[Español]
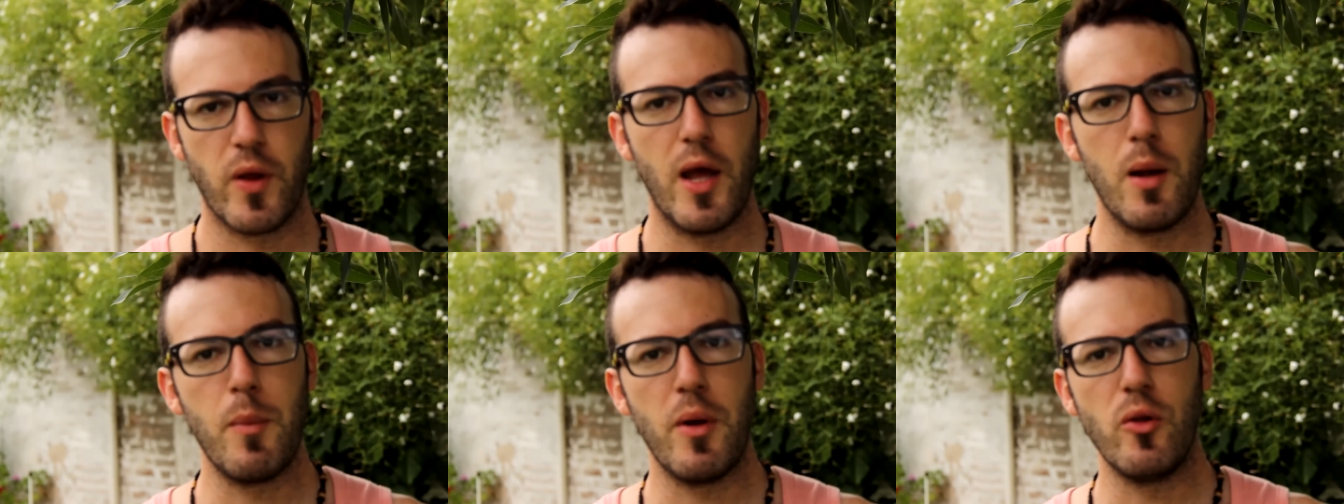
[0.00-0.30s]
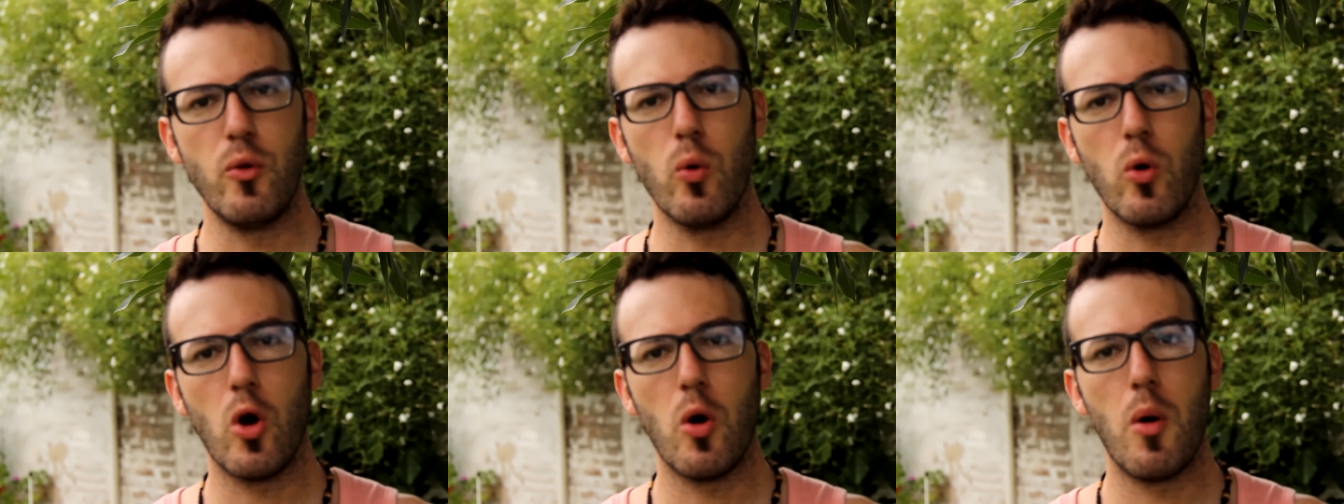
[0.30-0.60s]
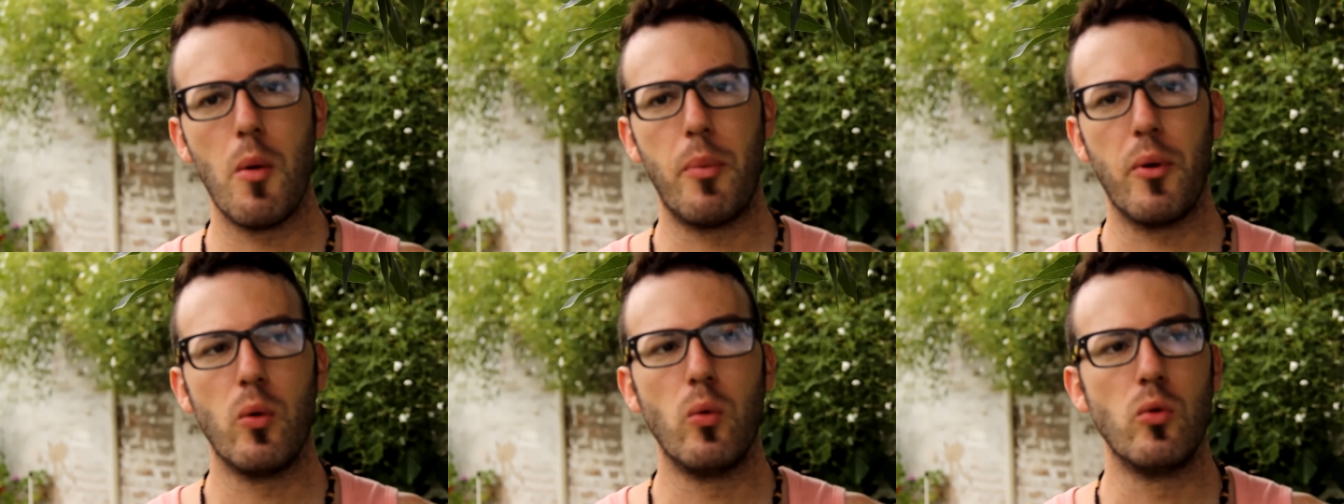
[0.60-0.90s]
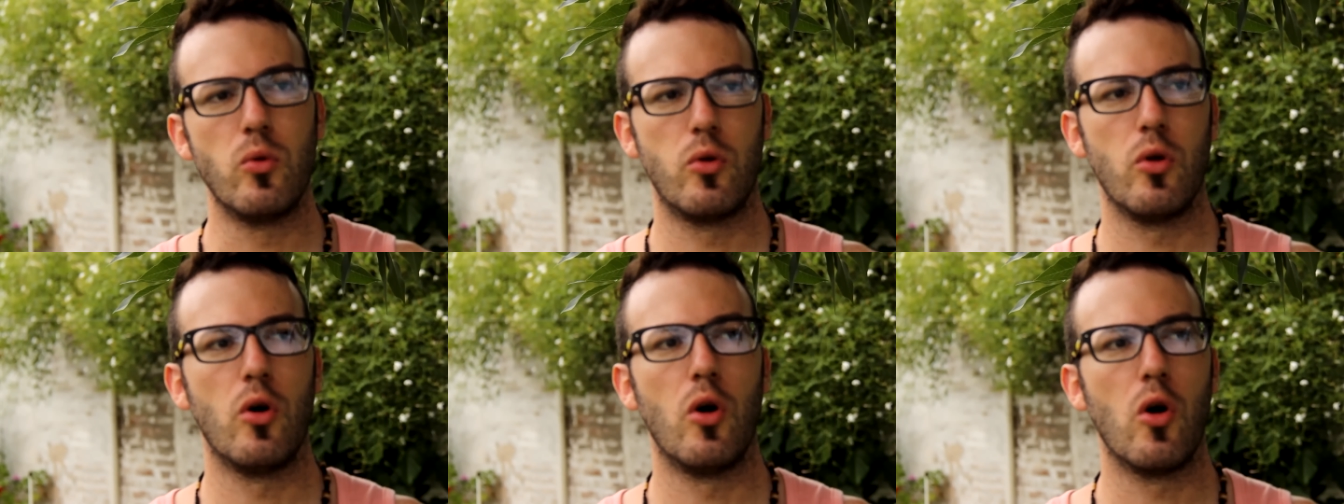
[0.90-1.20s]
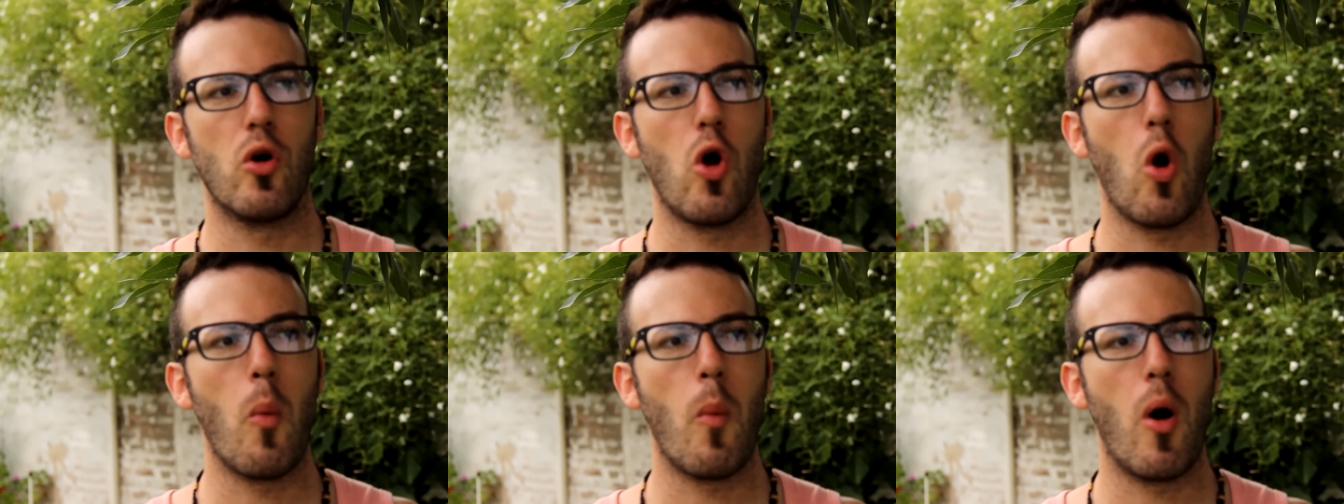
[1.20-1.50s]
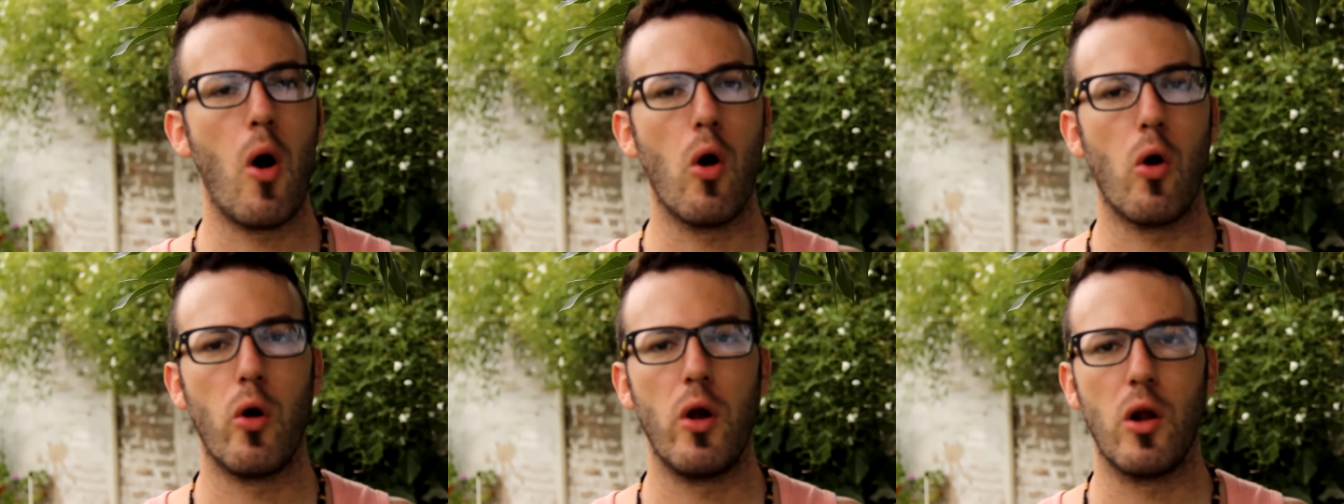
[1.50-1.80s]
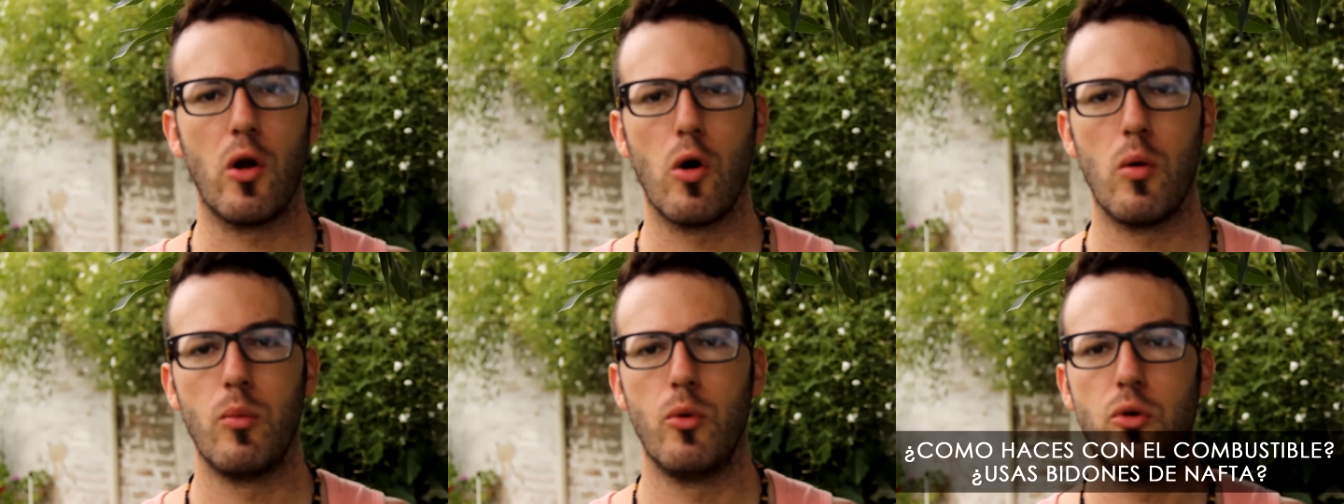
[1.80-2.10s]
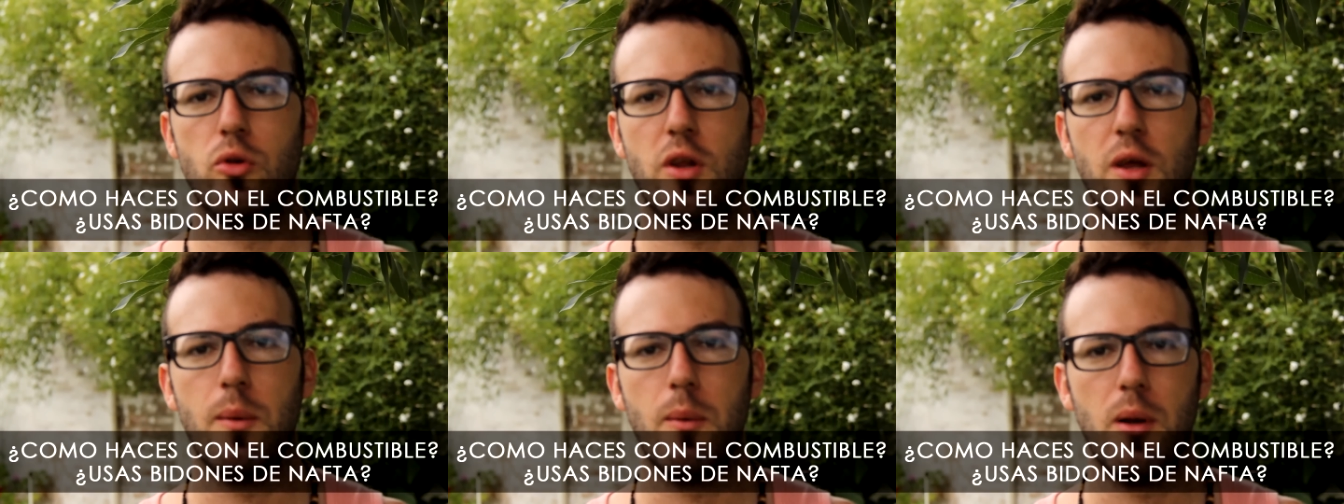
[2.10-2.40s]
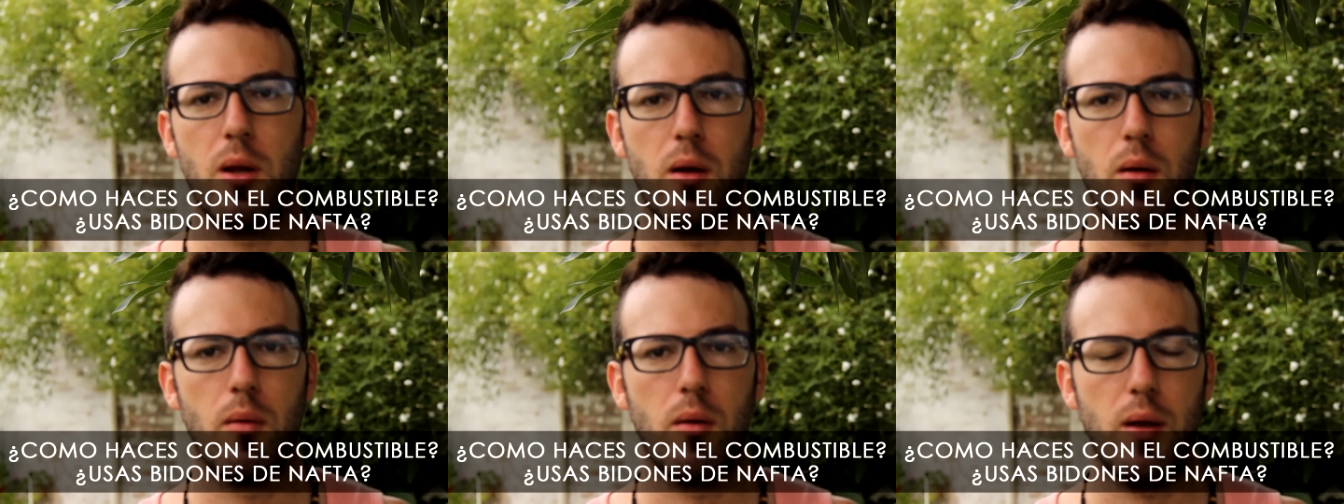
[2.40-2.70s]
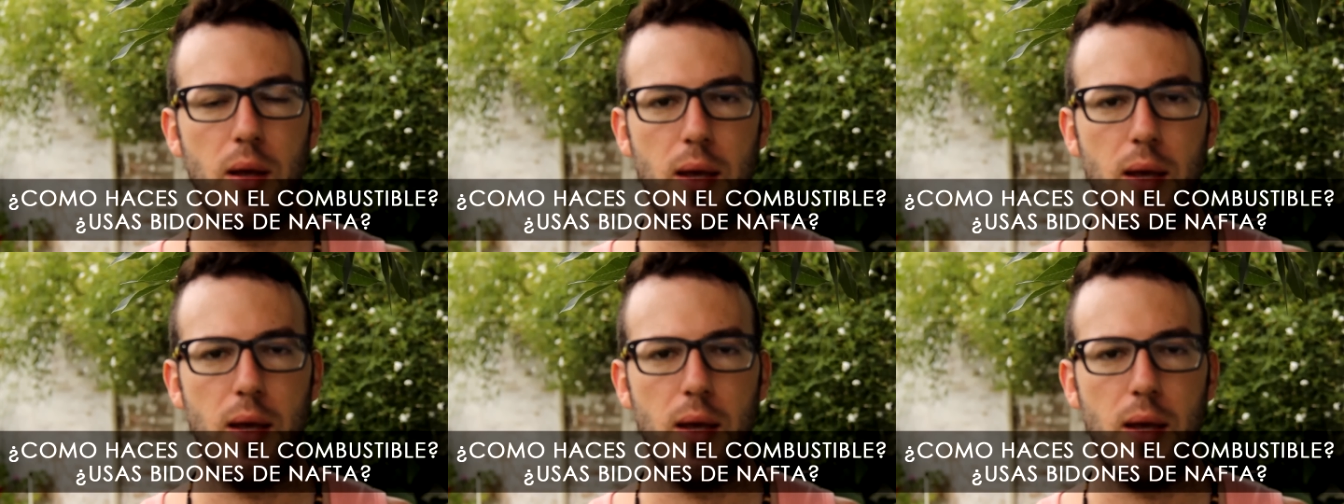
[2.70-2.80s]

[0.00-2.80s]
El Menduco me preguntó cómo hago con el combustible,